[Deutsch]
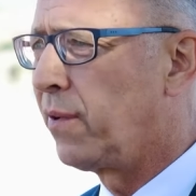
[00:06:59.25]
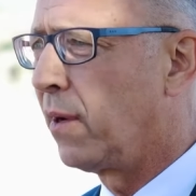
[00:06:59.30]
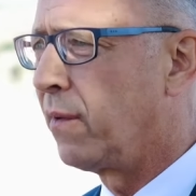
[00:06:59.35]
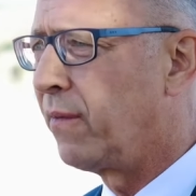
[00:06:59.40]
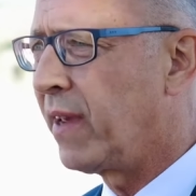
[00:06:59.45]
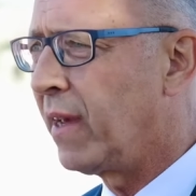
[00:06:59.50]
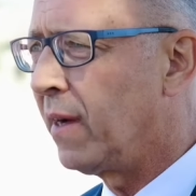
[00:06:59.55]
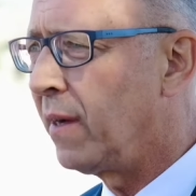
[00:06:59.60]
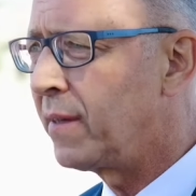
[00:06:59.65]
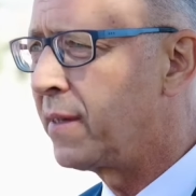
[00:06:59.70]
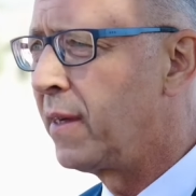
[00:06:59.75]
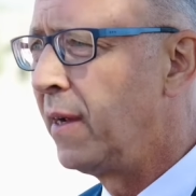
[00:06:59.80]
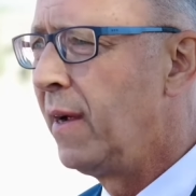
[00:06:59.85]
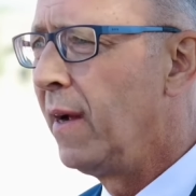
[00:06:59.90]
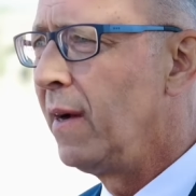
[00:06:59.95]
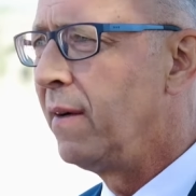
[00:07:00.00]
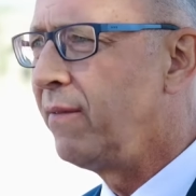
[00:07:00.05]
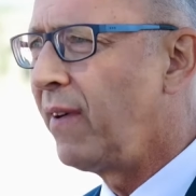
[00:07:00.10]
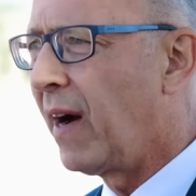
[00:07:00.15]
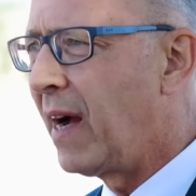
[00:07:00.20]
verwehrt,
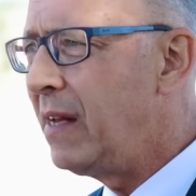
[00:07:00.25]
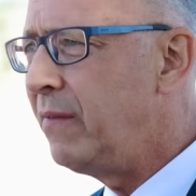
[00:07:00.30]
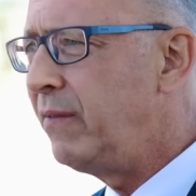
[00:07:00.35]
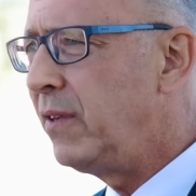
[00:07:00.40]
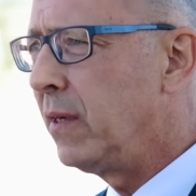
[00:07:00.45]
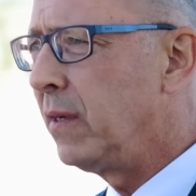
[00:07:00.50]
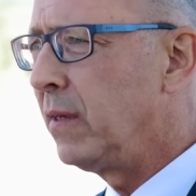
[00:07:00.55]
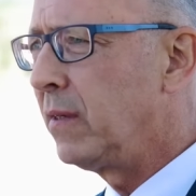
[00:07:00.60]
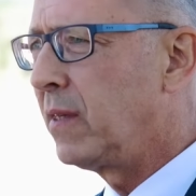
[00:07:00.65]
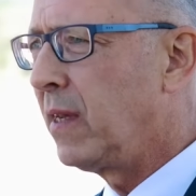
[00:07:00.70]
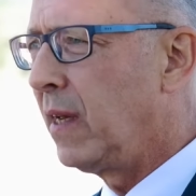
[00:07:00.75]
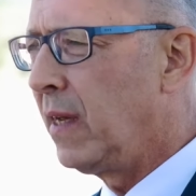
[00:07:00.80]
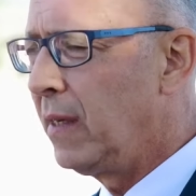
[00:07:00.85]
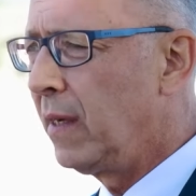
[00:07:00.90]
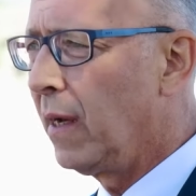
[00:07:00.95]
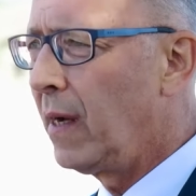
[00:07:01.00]
weil wir die